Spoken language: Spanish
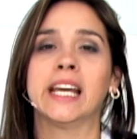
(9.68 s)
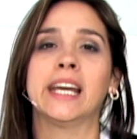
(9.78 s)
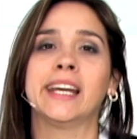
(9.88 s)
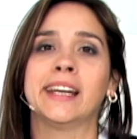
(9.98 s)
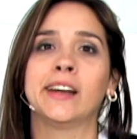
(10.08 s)

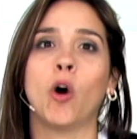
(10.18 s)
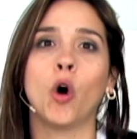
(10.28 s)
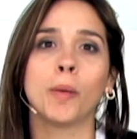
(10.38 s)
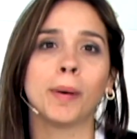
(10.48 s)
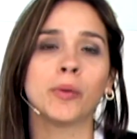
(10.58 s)
Eh,
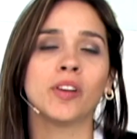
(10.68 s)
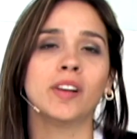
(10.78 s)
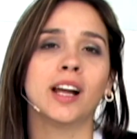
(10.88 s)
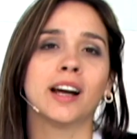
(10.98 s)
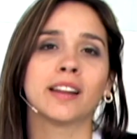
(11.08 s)
hoy vamos a
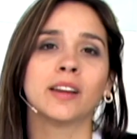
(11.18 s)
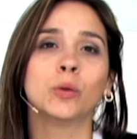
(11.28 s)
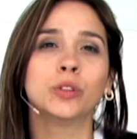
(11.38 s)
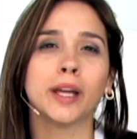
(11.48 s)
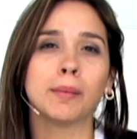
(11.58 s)
hablar de
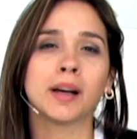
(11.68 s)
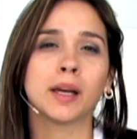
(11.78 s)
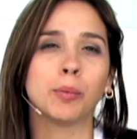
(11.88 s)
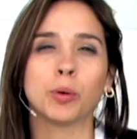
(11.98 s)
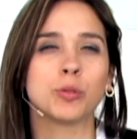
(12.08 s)
un tema
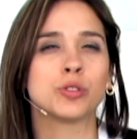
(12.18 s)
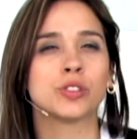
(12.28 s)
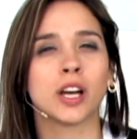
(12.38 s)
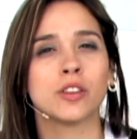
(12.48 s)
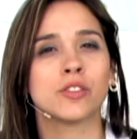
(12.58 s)
que por
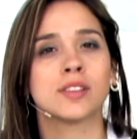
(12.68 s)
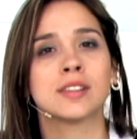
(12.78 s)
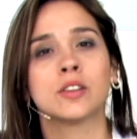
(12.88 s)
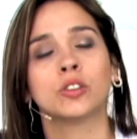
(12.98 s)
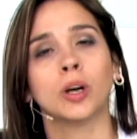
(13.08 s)
muchos años ha
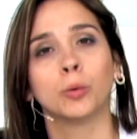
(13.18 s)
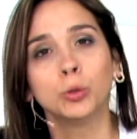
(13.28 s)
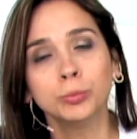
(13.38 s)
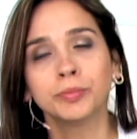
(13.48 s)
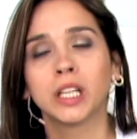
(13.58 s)
sido
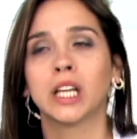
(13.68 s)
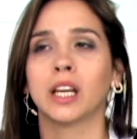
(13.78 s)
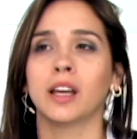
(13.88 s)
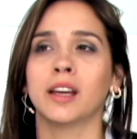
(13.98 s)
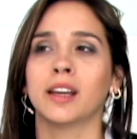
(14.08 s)
tabú,
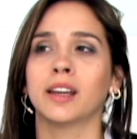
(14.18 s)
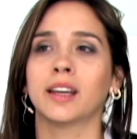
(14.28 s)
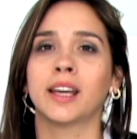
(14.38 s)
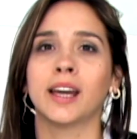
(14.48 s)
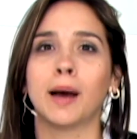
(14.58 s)
eh,
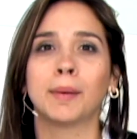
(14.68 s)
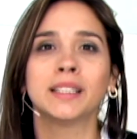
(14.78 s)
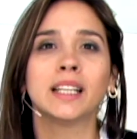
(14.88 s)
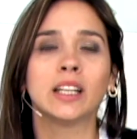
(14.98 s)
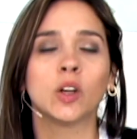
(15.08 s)
que ha
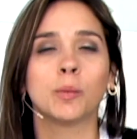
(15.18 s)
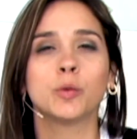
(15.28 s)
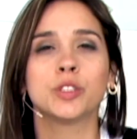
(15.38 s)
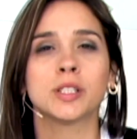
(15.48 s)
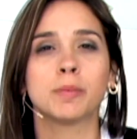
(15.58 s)
mantenido a
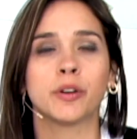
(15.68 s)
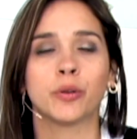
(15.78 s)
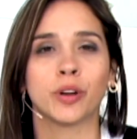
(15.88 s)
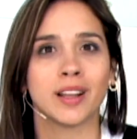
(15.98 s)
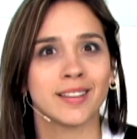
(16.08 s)
muchas
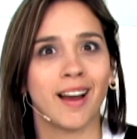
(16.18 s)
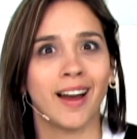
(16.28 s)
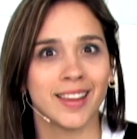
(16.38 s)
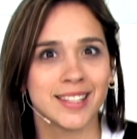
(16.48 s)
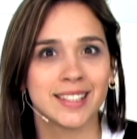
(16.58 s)
personas
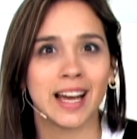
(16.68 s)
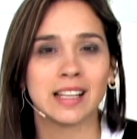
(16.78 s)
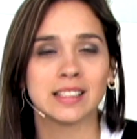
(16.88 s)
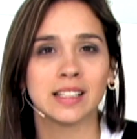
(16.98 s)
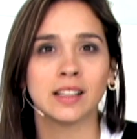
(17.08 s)
a
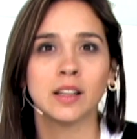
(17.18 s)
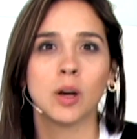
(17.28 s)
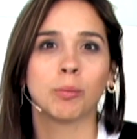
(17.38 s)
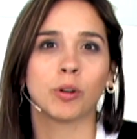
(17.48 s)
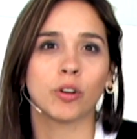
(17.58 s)
distancia
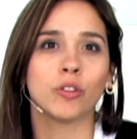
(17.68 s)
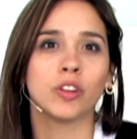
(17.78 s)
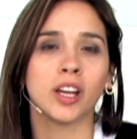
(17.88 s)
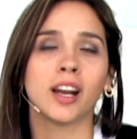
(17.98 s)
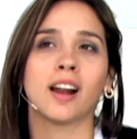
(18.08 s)
por
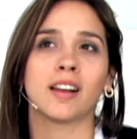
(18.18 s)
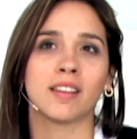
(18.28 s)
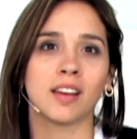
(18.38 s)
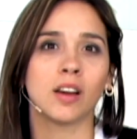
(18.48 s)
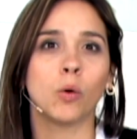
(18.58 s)

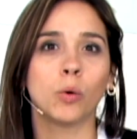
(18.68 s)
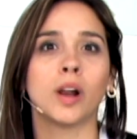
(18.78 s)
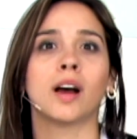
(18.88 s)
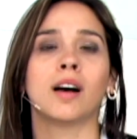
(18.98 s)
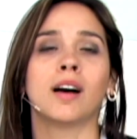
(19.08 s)
considerarse
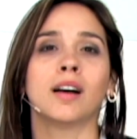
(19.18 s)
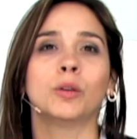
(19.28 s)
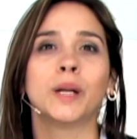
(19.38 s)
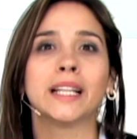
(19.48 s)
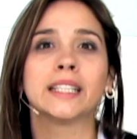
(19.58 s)
una,
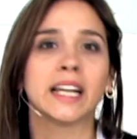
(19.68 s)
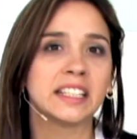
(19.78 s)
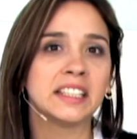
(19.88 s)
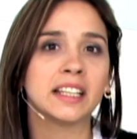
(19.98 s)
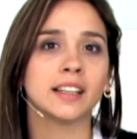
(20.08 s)
una
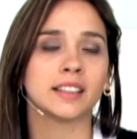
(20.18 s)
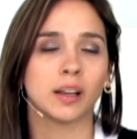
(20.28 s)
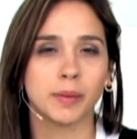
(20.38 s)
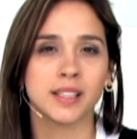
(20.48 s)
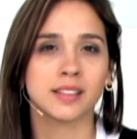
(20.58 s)
técnica
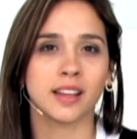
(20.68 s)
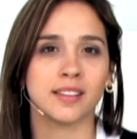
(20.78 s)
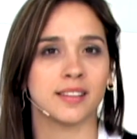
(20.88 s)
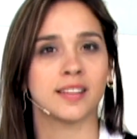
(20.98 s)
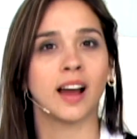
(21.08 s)
tal vez
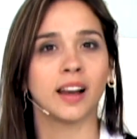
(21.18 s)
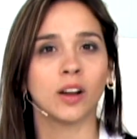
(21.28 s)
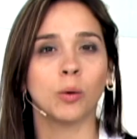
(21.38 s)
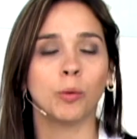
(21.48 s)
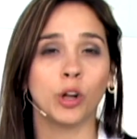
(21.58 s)
que se
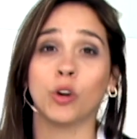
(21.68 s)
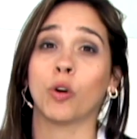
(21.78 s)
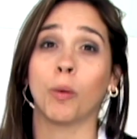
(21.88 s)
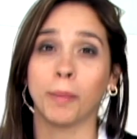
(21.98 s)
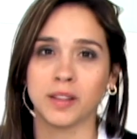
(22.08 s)
sale como de lo
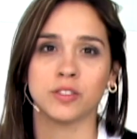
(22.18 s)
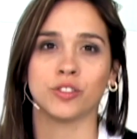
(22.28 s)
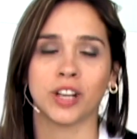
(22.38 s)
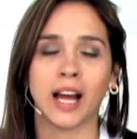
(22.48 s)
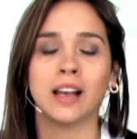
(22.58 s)

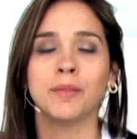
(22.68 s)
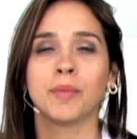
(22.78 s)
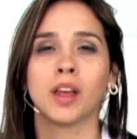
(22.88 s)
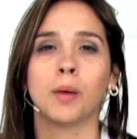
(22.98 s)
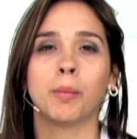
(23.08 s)
convencional,
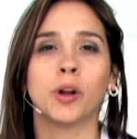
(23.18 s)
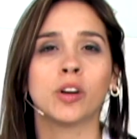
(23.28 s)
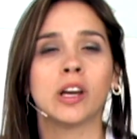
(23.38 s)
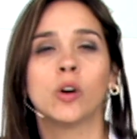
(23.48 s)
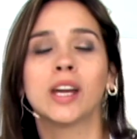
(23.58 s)

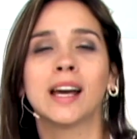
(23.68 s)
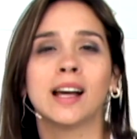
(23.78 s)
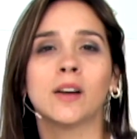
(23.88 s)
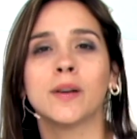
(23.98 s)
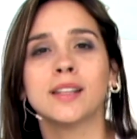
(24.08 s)
pero que hoy
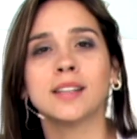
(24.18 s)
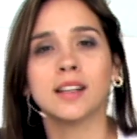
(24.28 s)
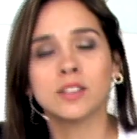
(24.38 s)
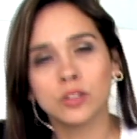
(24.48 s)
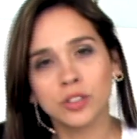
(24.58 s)
cada vez
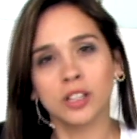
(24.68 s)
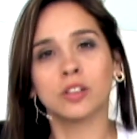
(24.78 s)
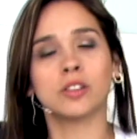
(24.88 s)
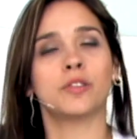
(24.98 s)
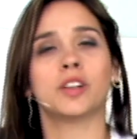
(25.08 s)
en estos
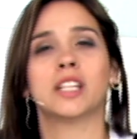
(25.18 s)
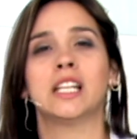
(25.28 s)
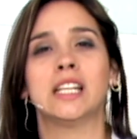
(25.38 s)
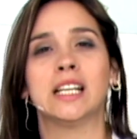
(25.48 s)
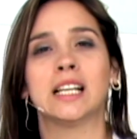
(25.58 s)
centros de
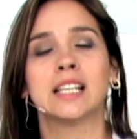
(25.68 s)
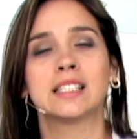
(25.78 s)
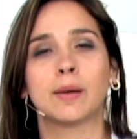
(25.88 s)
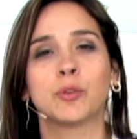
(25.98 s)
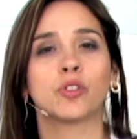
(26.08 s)
fertilidad
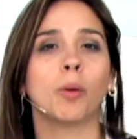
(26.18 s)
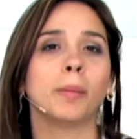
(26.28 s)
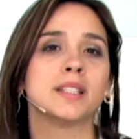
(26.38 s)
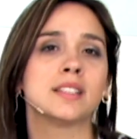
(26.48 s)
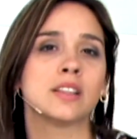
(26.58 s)
estamos
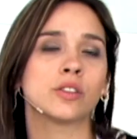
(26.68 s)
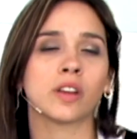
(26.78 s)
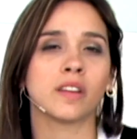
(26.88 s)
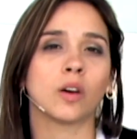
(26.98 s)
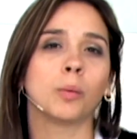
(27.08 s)

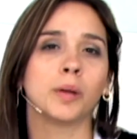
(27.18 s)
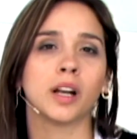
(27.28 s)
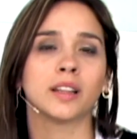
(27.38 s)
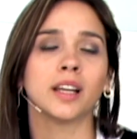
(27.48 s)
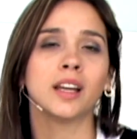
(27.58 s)
convencidos que se
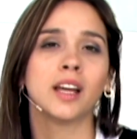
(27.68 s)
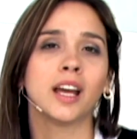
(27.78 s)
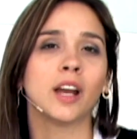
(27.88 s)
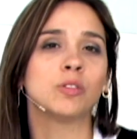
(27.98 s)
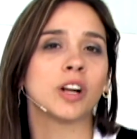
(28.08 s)
convierte
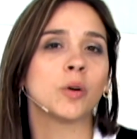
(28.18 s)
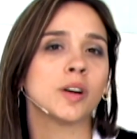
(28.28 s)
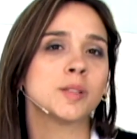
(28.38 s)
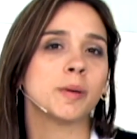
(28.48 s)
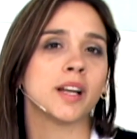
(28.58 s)
en una
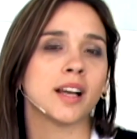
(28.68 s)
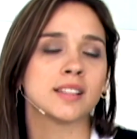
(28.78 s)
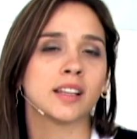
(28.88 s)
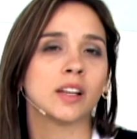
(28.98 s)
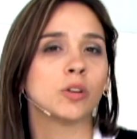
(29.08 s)
nueva
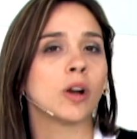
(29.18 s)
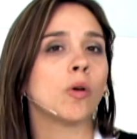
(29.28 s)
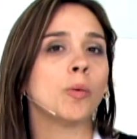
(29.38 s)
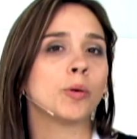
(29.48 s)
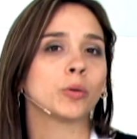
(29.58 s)
esperanza y en una
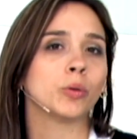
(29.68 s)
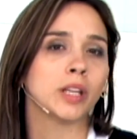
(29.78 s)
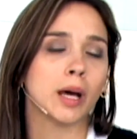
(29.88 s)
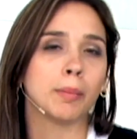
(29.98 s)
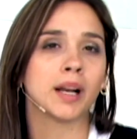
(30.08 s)
nueva
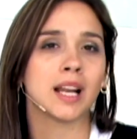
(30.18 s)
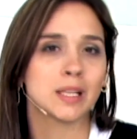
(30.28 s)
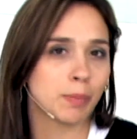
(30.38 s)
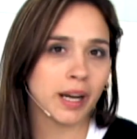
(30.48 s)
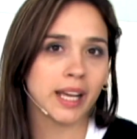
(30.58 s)
oportunidad para
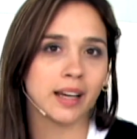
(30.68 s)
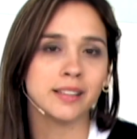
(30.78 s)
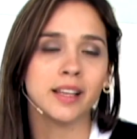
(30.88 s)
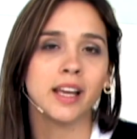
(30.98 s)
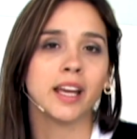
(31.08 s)
las
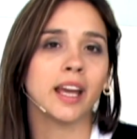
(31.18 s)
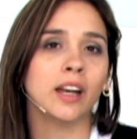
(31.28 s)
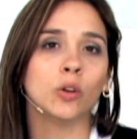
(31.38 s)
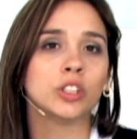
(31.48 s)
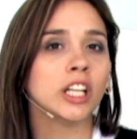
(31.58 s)
parejas
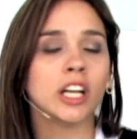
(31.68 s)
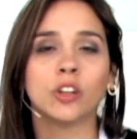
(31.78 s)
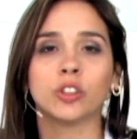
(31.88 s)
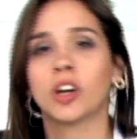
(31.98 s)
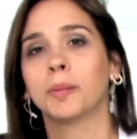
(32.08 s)
que no
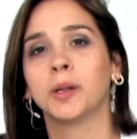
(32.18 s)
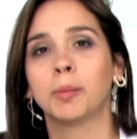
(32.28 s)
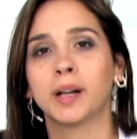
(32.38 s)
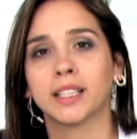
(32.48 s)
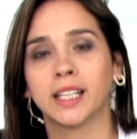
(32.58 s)
tienen otro
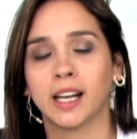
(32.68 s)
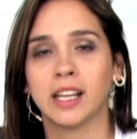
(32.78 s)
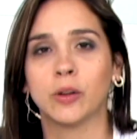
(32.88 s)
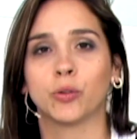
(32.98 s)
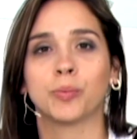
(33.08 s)
camino para
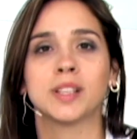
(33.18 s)
tener hijos.